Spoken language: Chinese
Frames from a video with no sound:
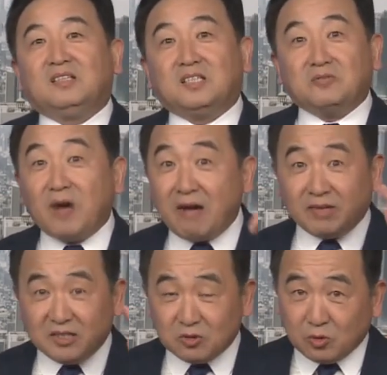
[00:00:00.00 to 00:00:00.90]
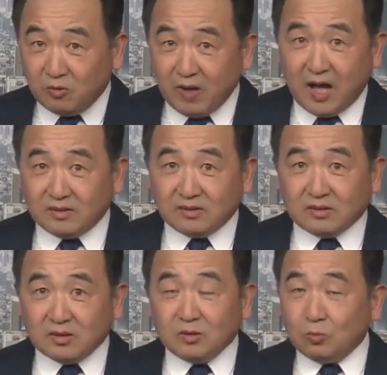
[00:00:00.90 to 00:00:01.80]
政法委的做法，
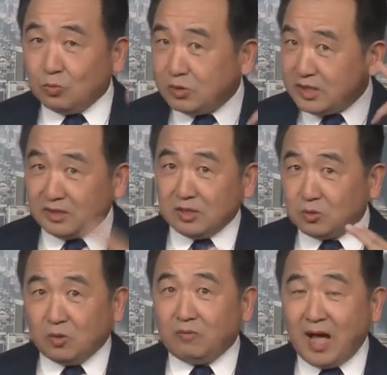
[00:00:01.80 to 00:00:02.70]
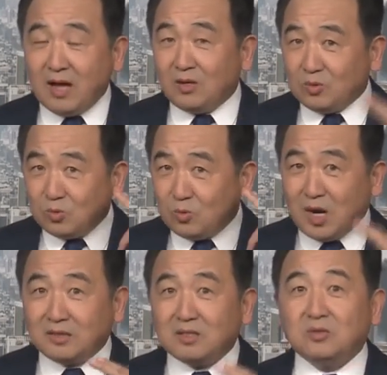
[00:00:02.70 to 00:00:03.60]
武警的做法，国
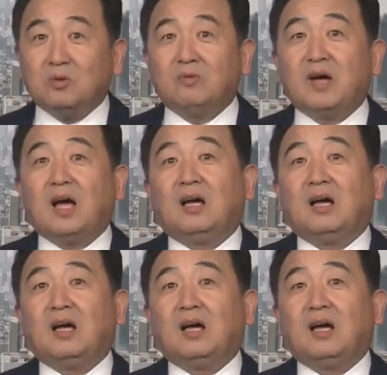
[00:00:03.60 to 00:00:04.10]
安的做法，